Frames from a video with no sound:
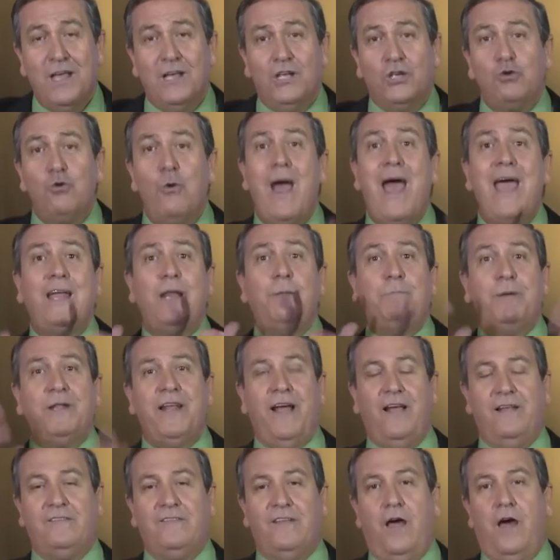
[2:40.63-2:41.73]
شو هاي
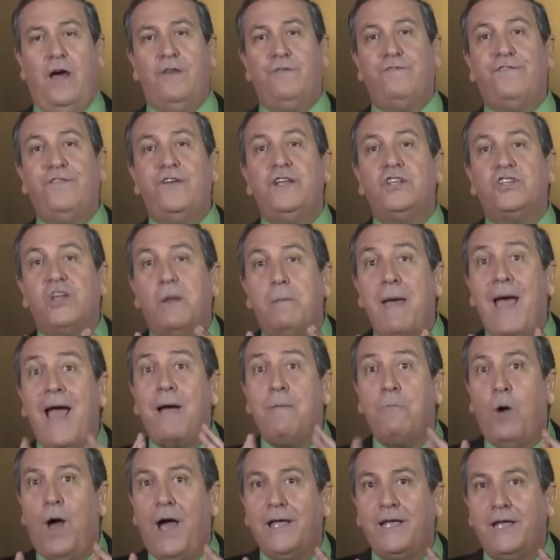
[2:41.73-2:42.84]
البدع صار في جماعه
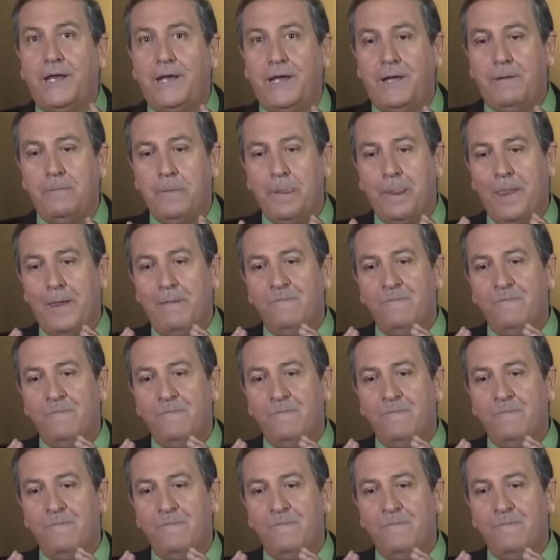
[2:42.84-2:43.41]
معينه